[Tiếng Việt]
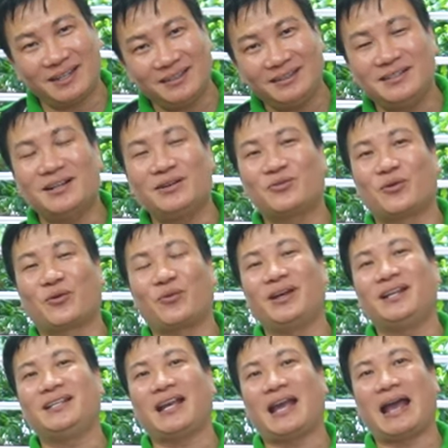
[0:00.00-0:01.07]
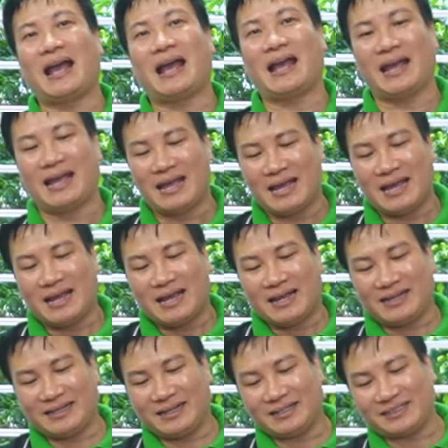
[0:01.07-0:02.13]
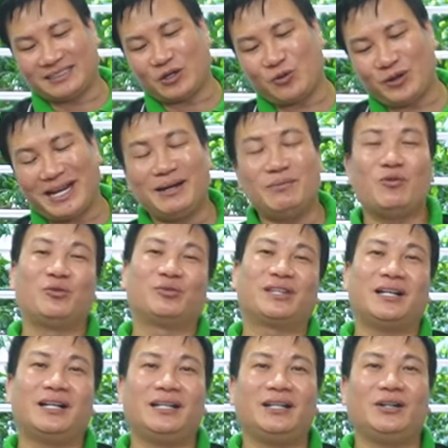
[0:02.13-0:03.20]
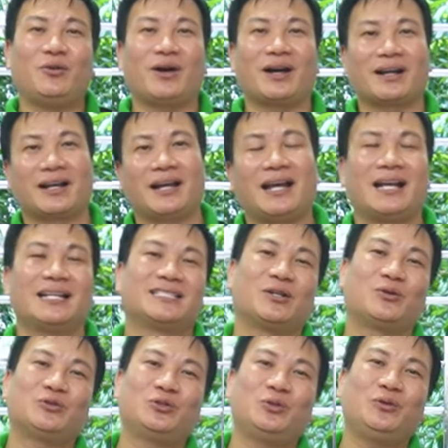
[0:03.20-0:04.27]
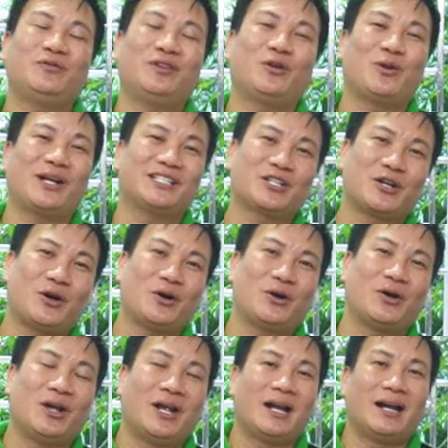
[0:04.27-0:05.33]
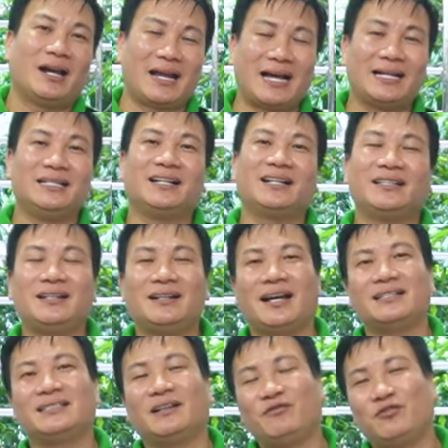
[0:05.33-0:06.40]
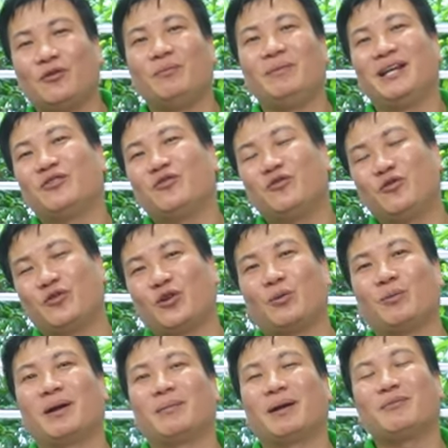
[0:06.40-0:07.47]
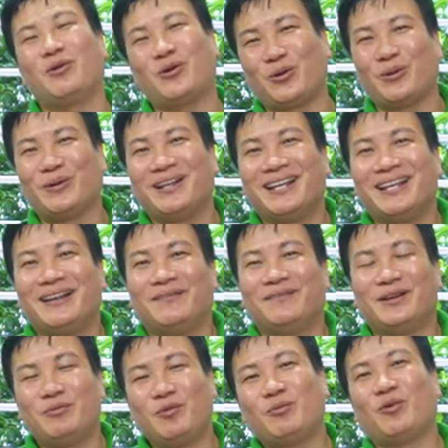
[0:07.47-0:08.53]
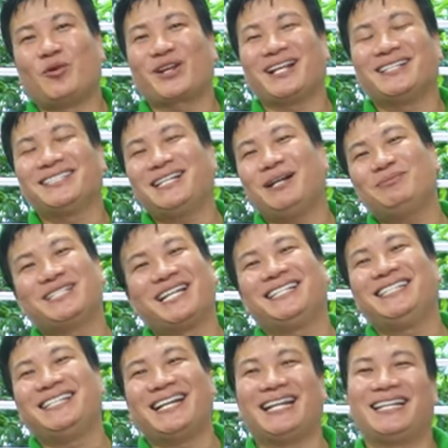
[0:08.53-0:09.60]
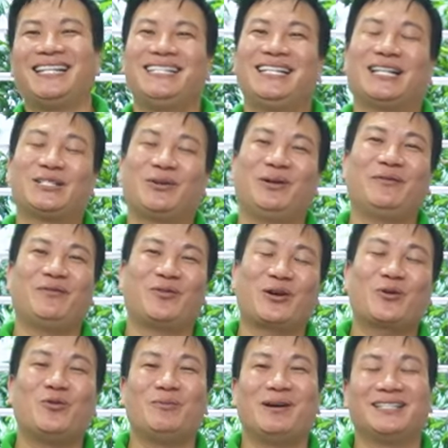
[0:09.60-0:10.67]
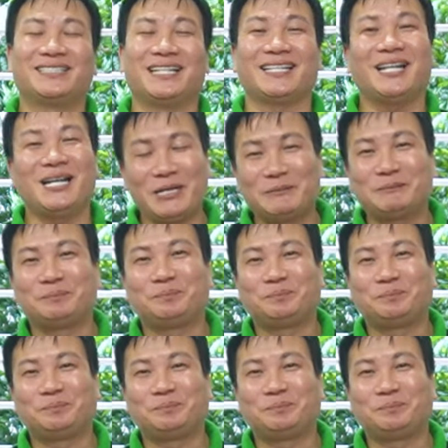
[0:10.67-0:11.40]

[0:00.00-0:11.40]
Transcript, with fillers: thân thương của quê nhà à, rau đay mùng tơi hoặc là rau rút với khoai sọ là những cái thức ăn rất phổ biến của vùng đồng bằng bắc bộ với một món canh rất hấp dẫn như này thì nhà cháu hy vọng các cụ mợ sẽ thích